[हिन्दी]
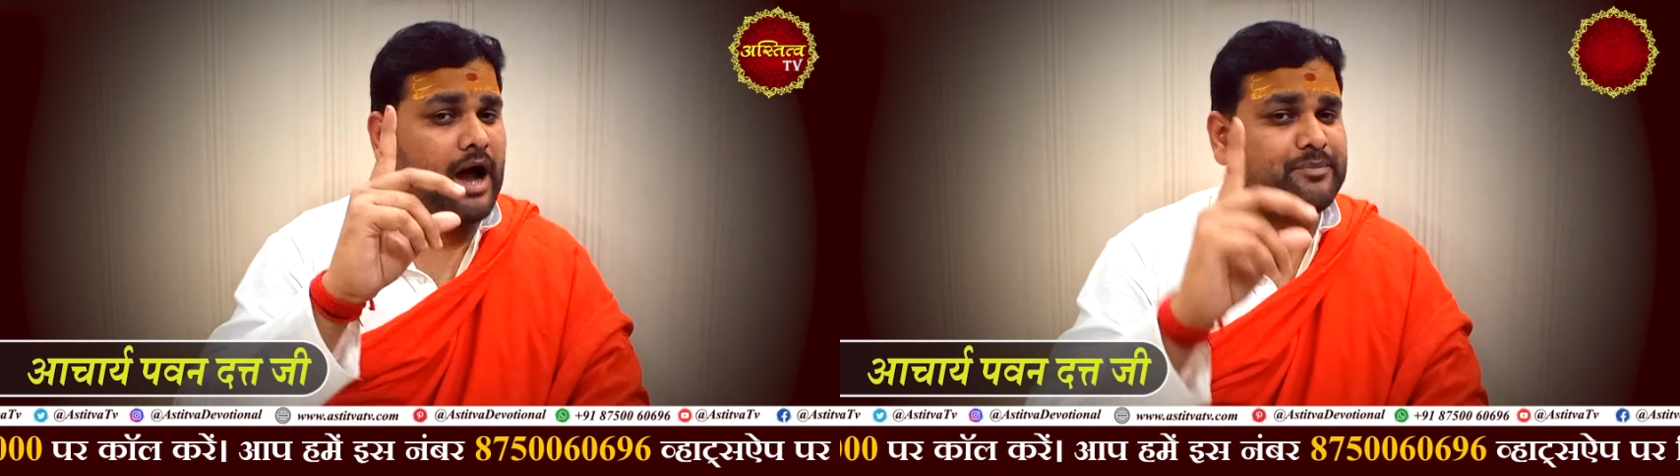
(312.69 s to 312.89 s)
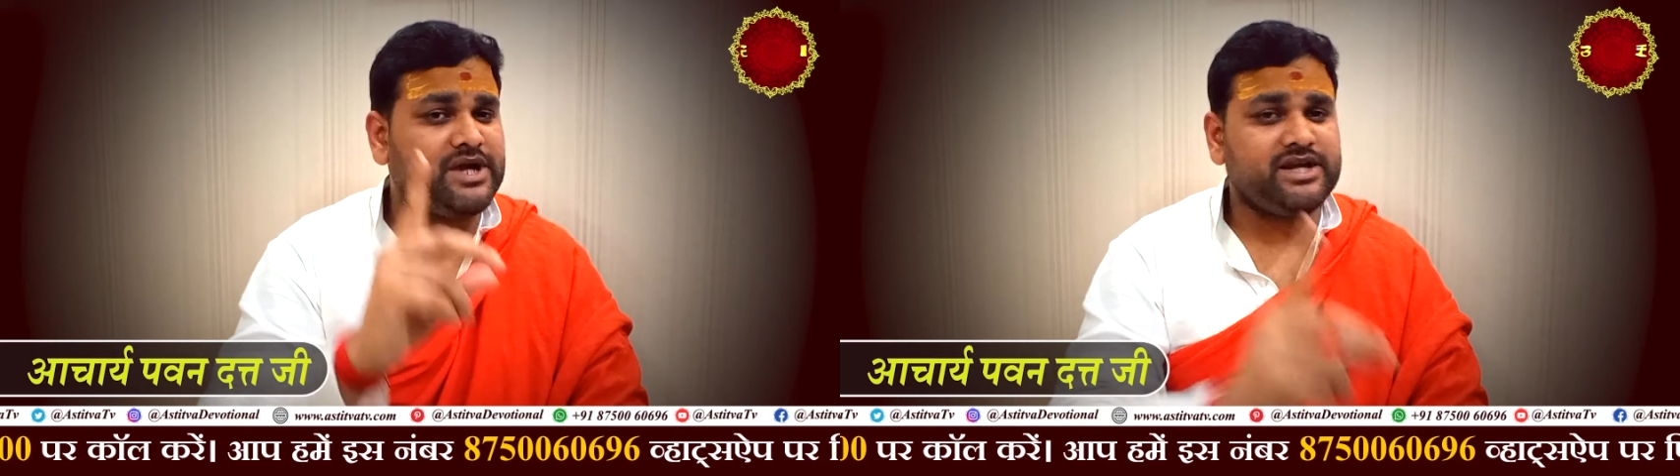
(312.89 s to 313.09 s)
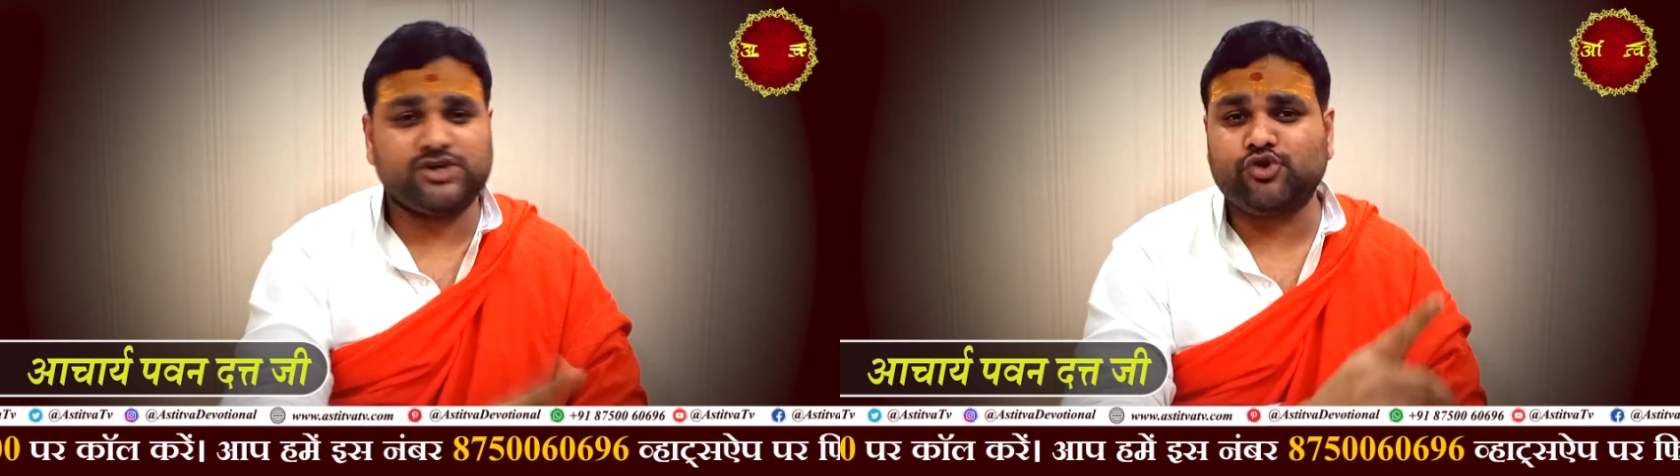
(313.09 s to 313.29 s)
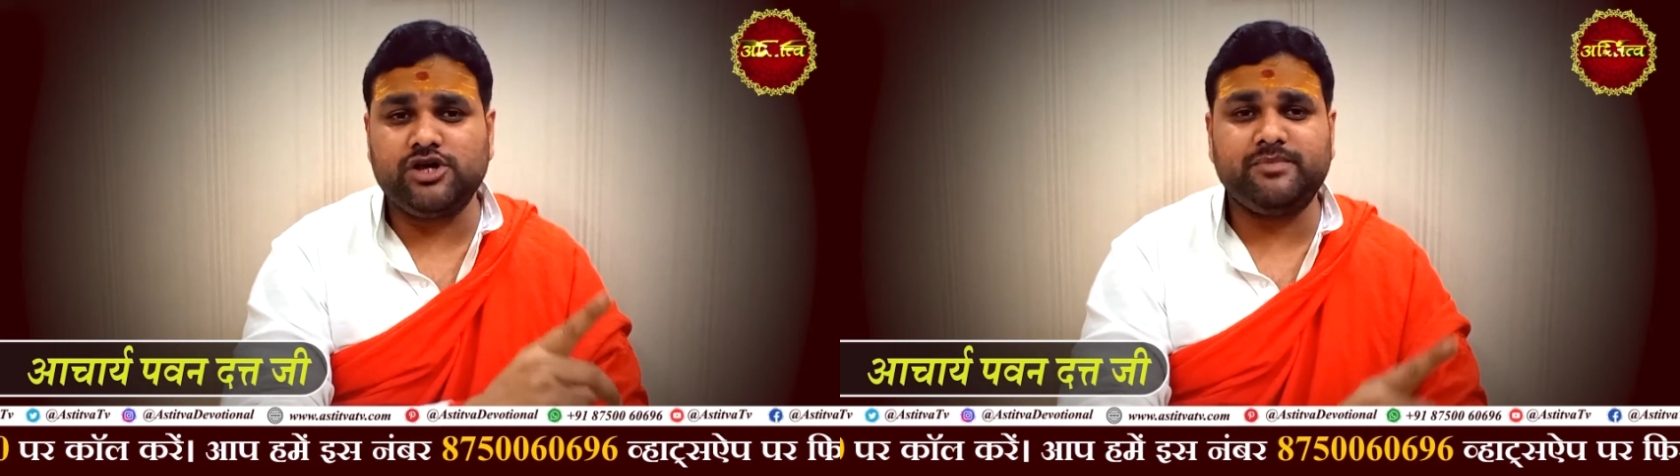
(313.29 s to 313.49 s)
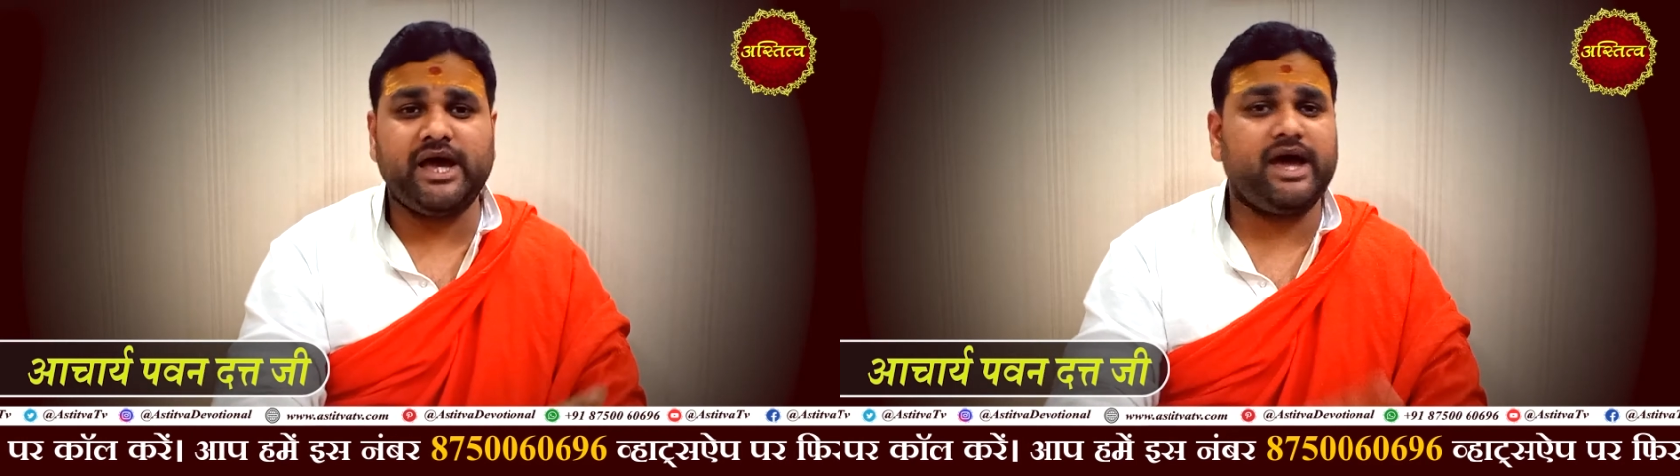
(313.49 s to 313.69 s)
आपकी
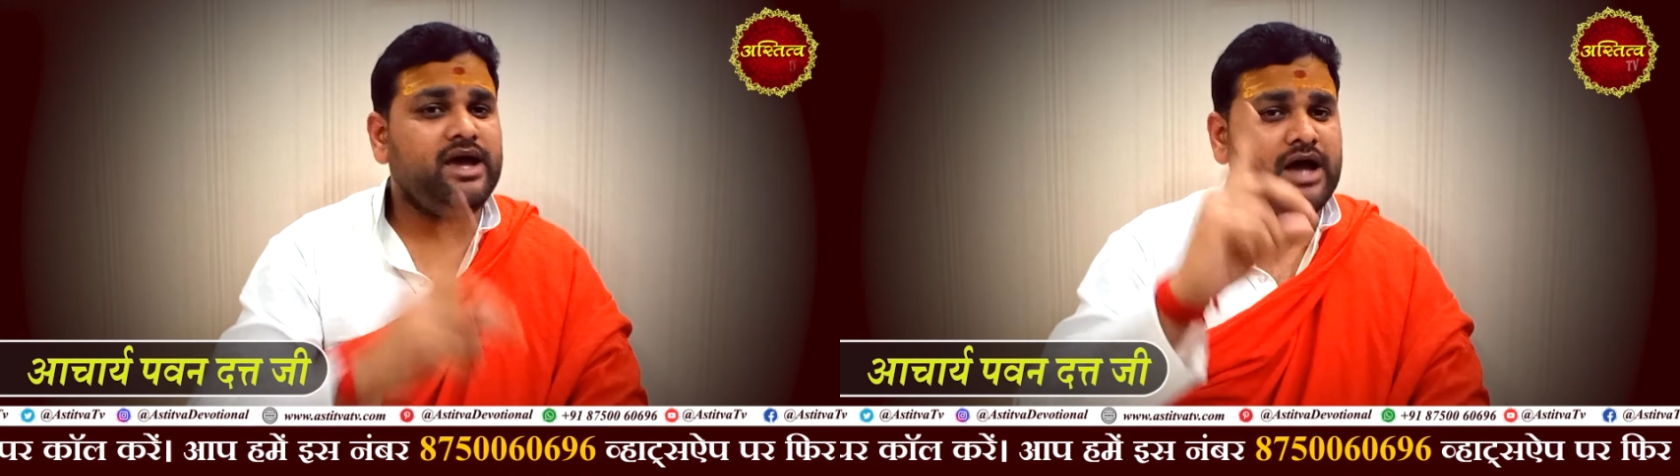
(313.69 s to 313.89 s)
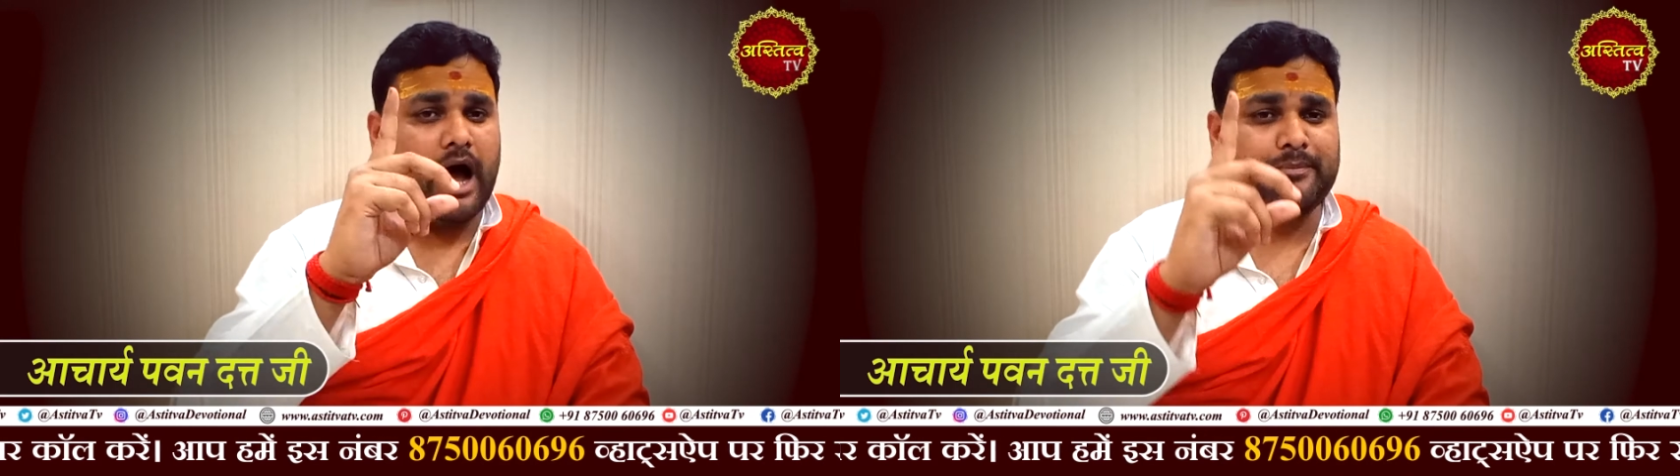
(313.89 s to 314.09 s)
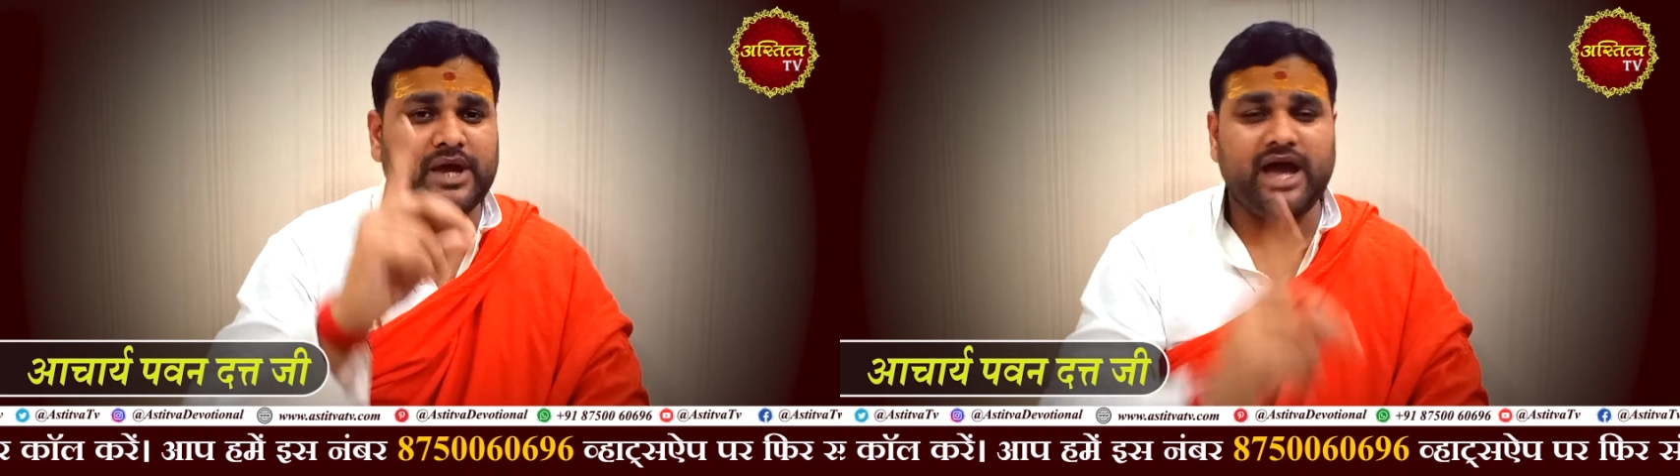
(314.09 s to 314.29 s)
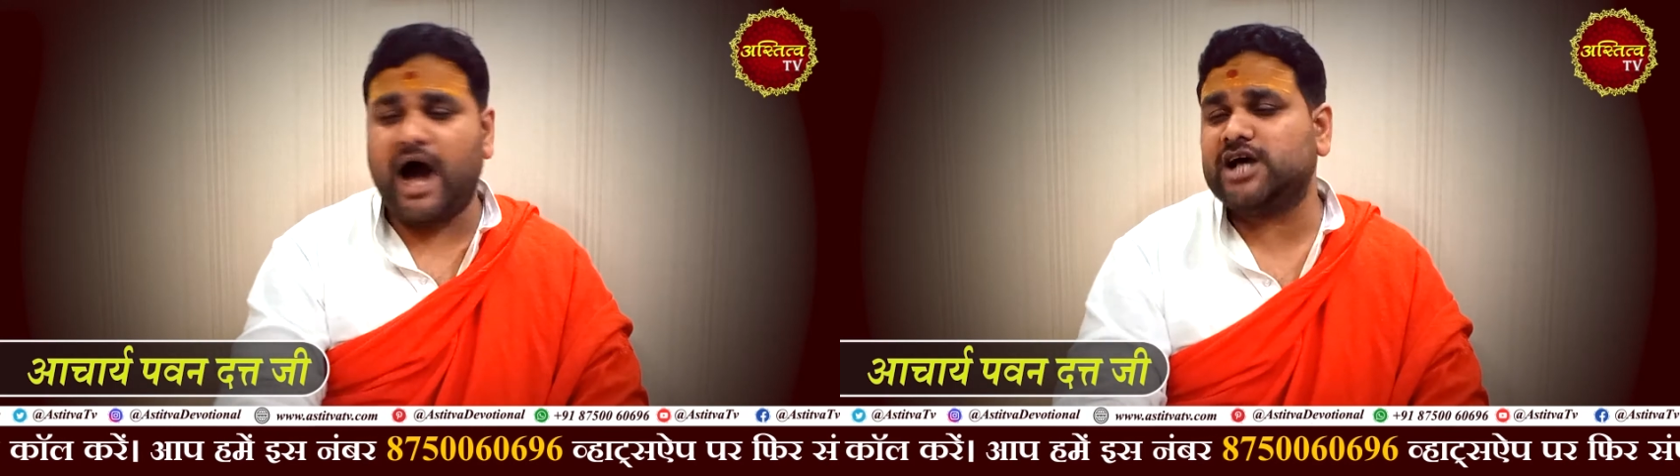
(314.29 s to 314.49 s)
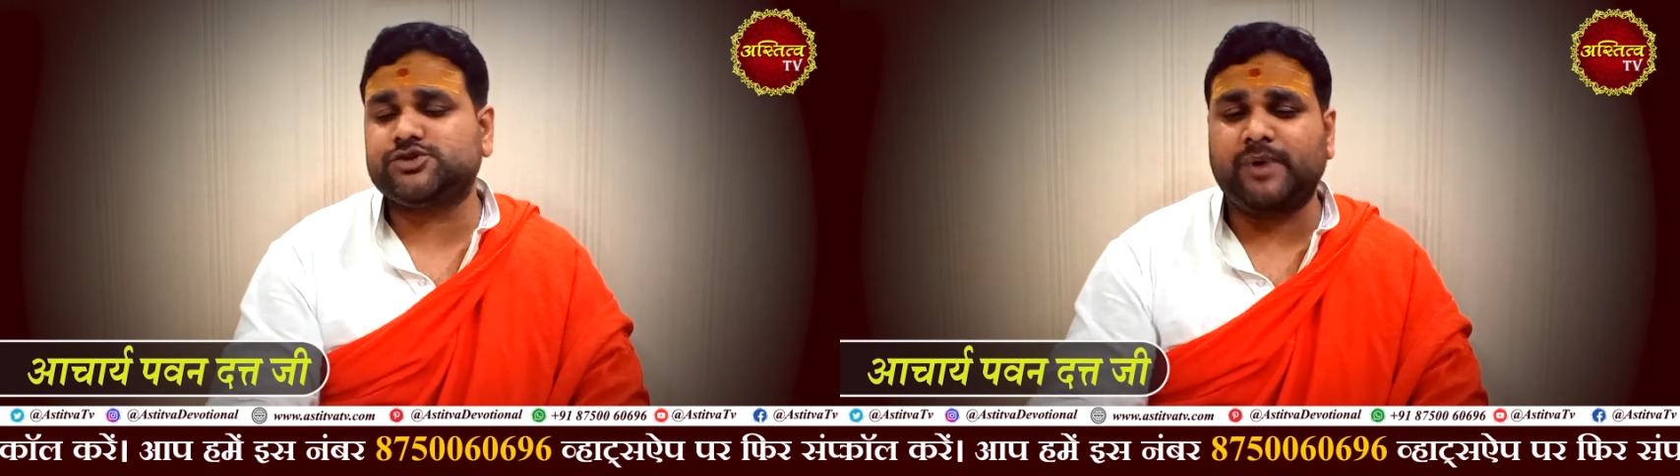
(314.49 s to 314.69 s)
रसोई में है आपके
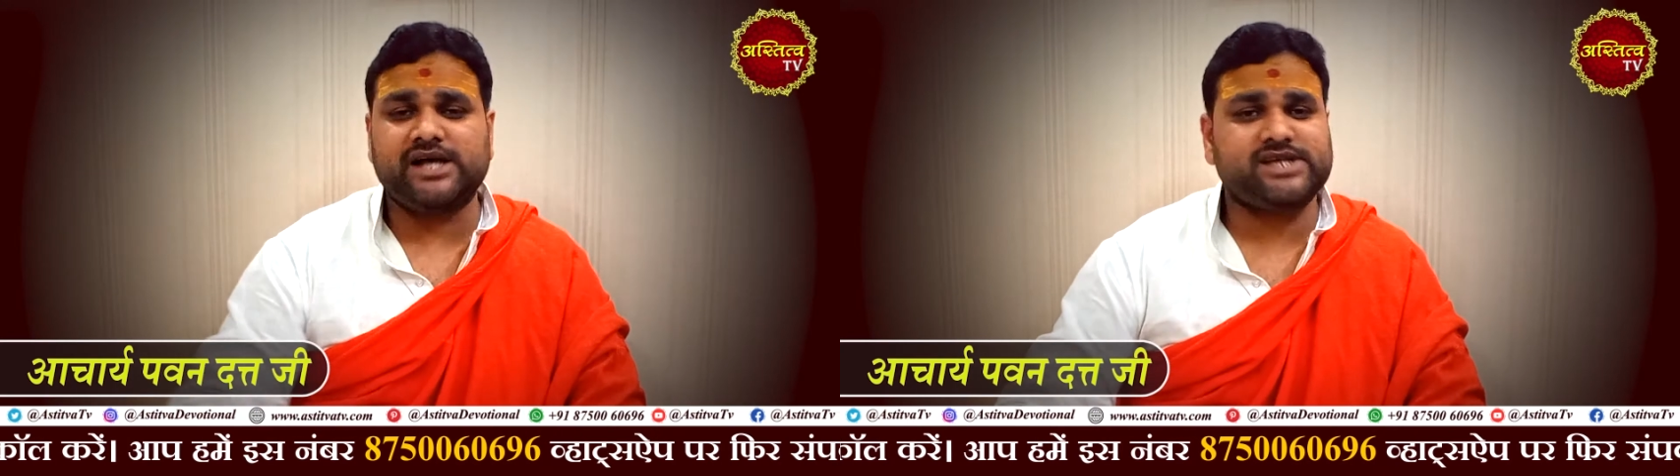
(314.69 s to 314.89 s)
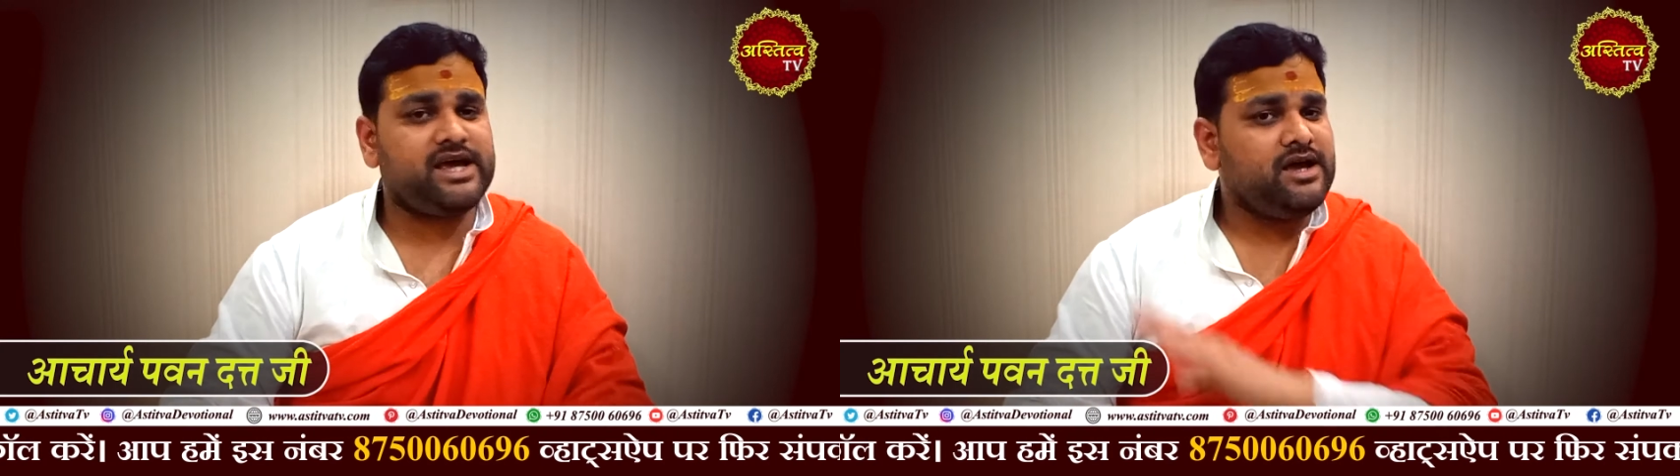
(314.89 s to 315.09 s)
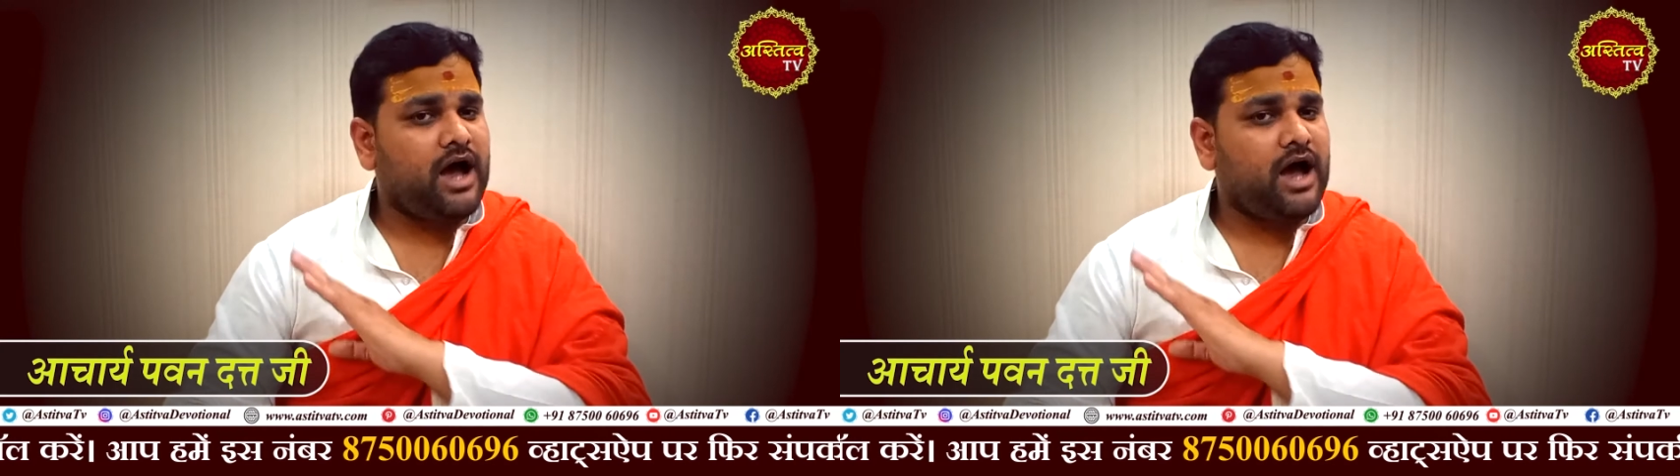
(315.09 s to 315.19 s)
आसपास से